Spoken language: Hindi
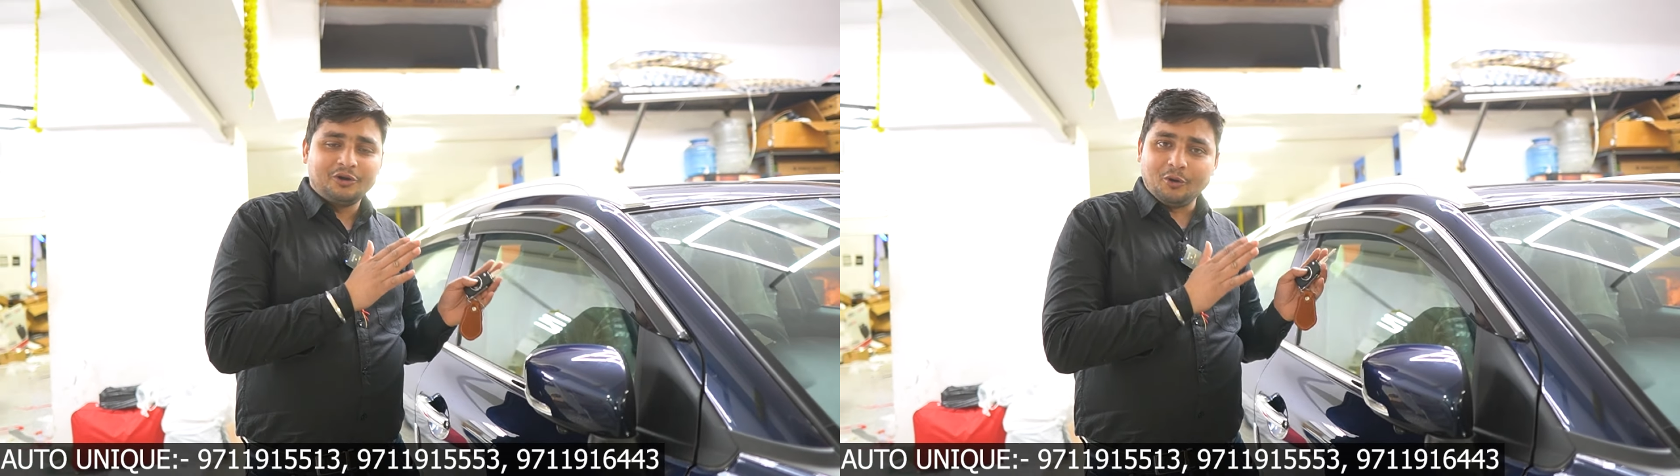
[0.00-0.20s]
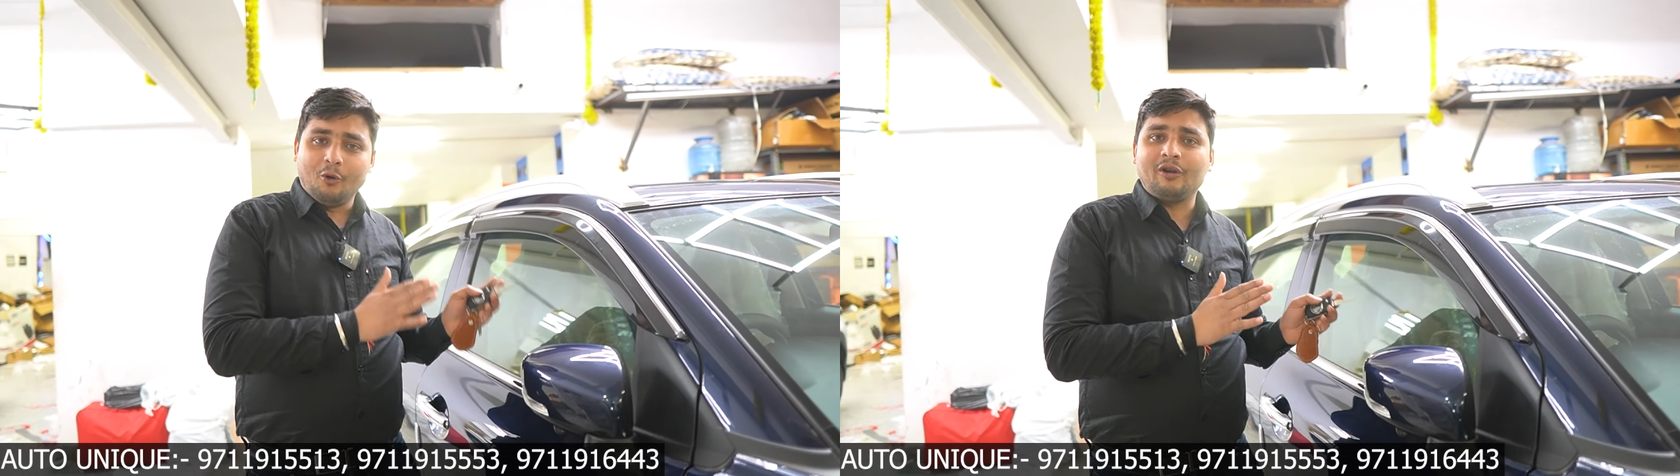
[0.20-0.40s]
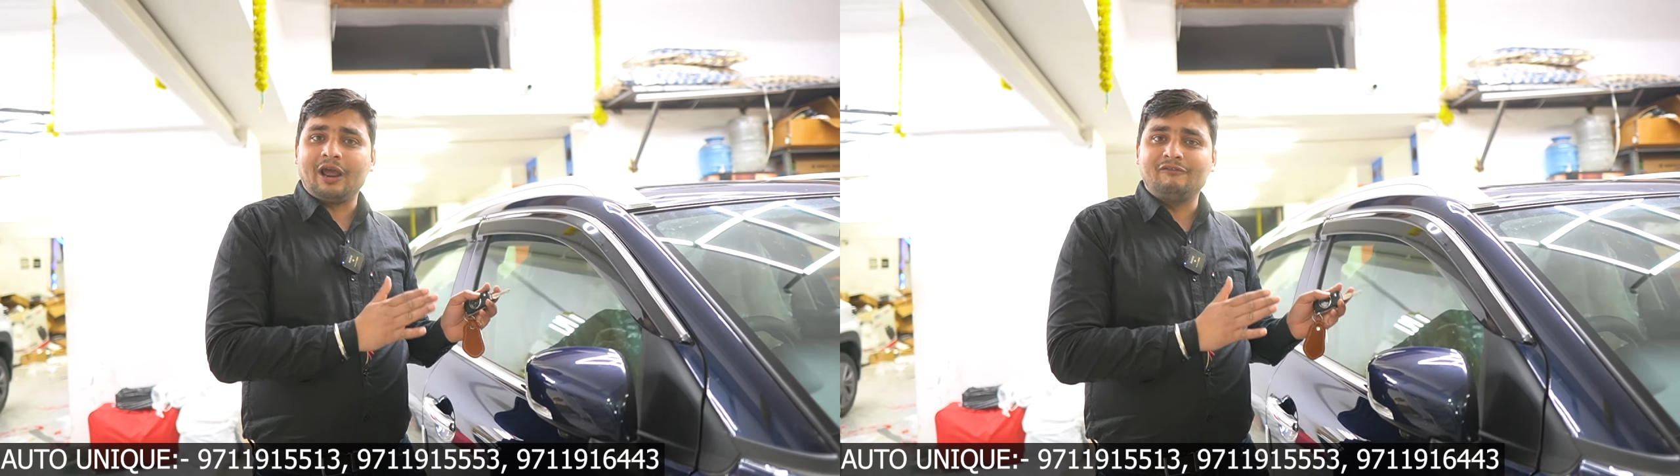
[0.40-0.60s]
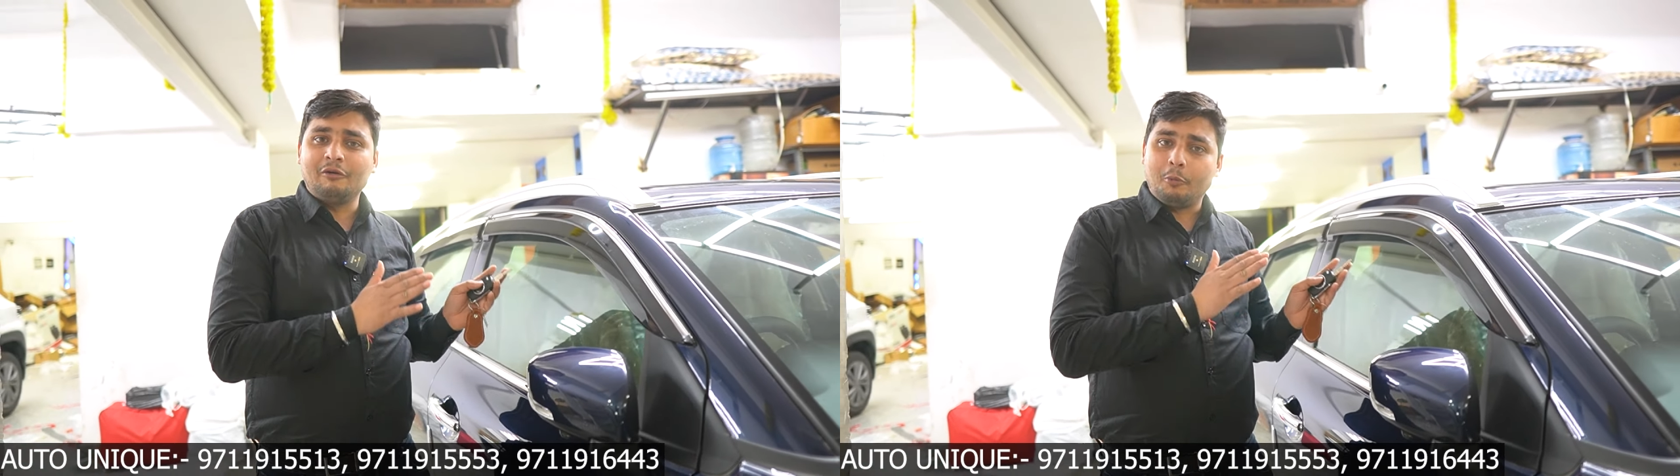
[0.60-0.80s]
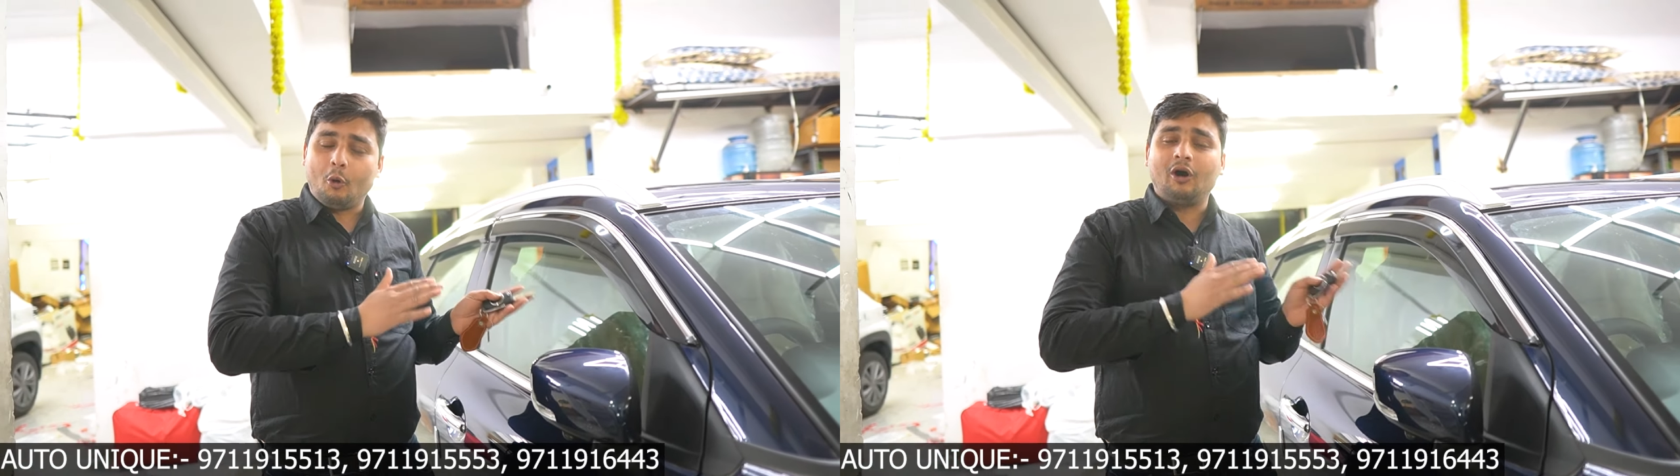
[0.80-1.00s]
डोर है
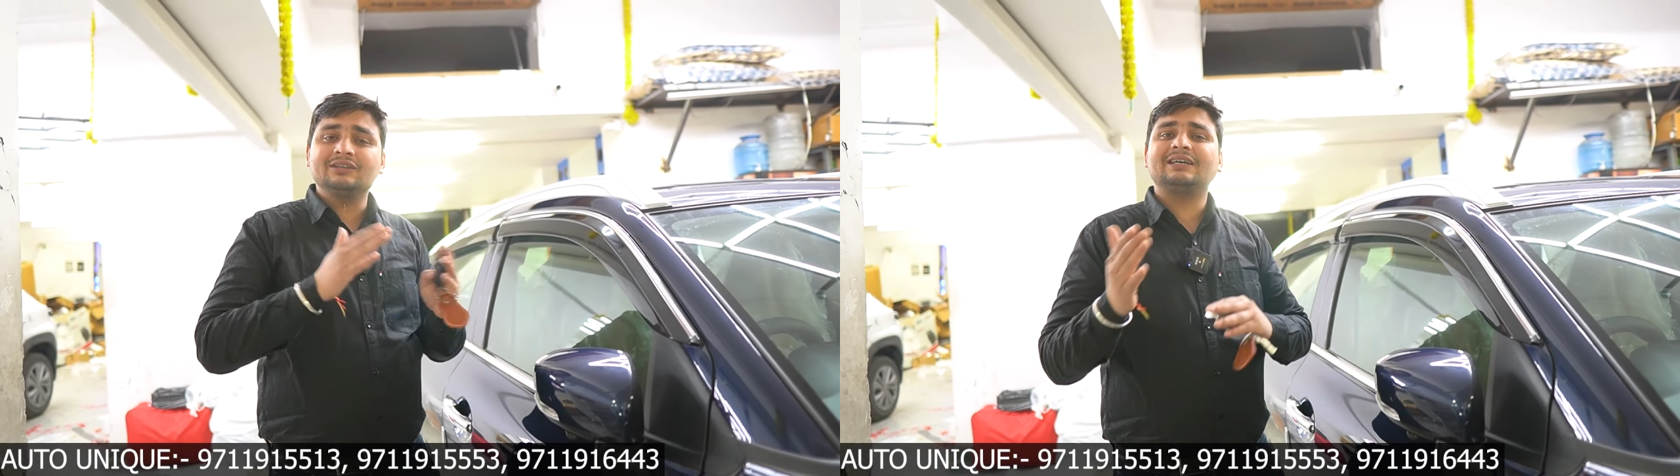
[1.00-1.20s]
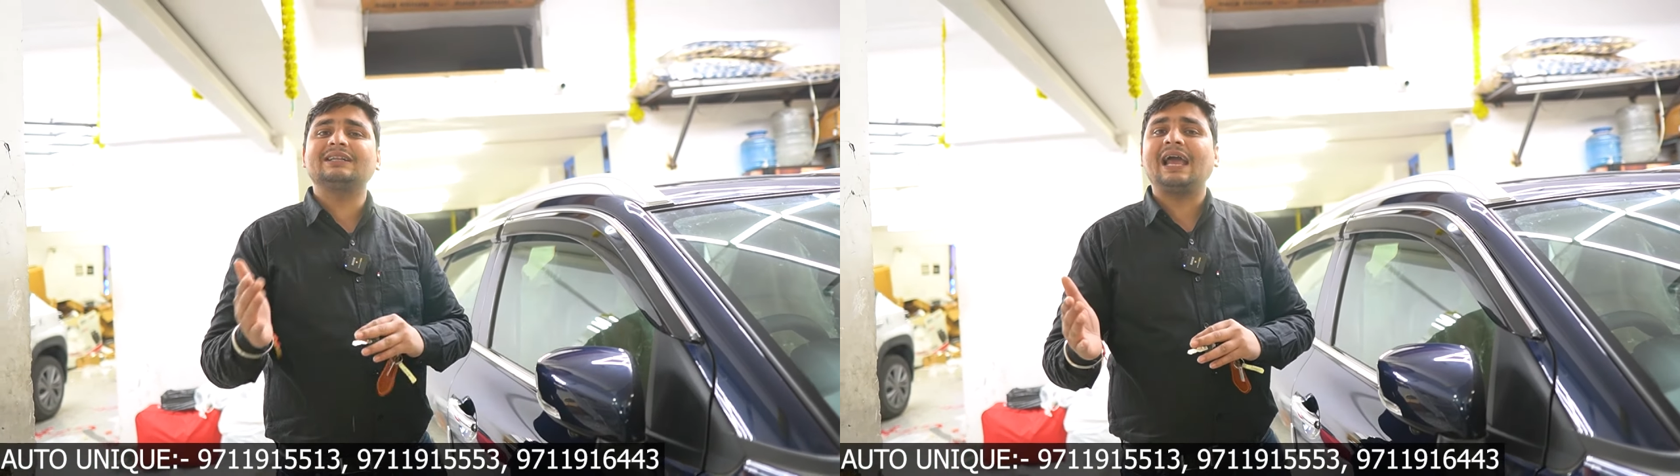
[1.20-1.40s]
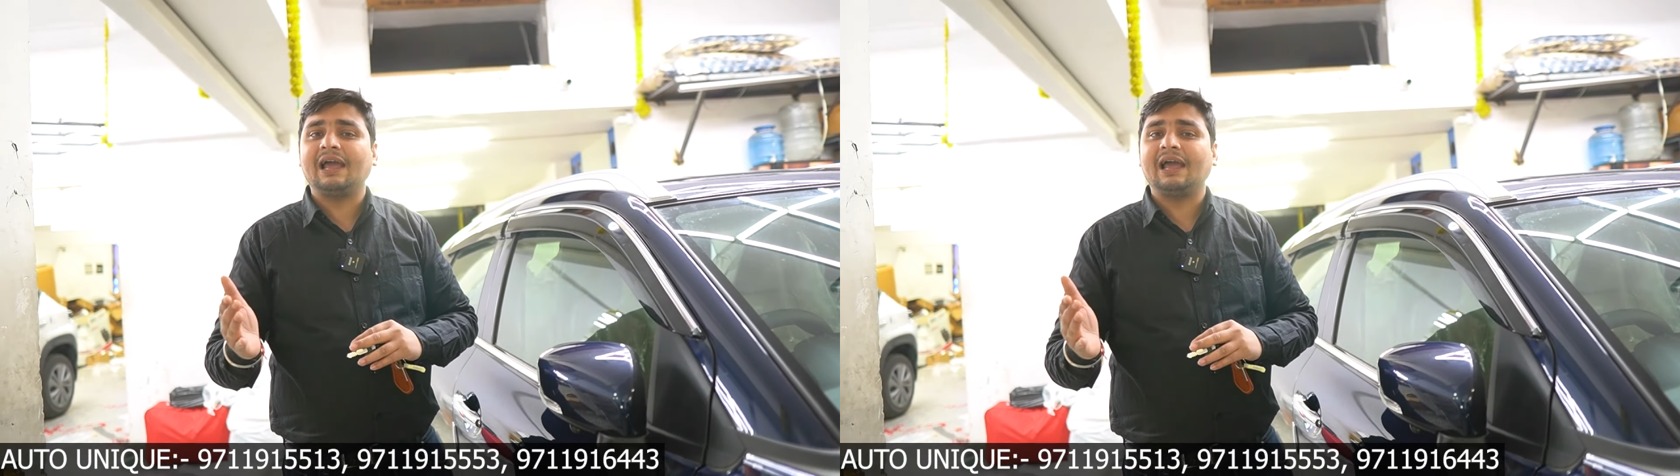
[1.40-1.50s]
वो बहुत ज़्यादा